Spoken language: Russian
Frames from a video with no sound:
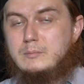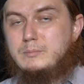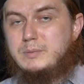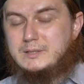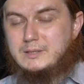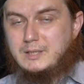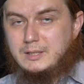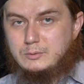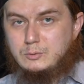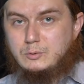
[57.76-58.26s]

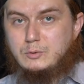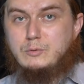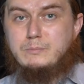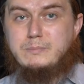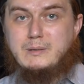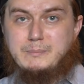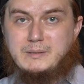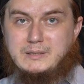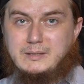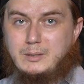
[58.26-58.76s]
под которую
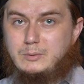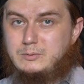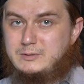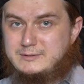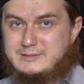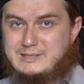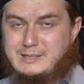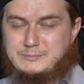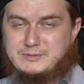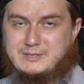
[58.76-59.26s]
попадают
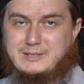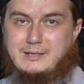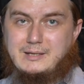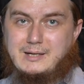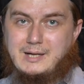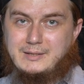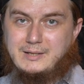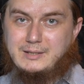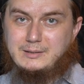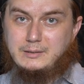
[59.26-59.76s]
исламские
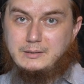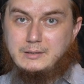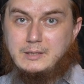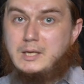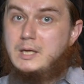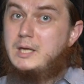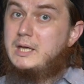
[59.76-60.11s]
каналы.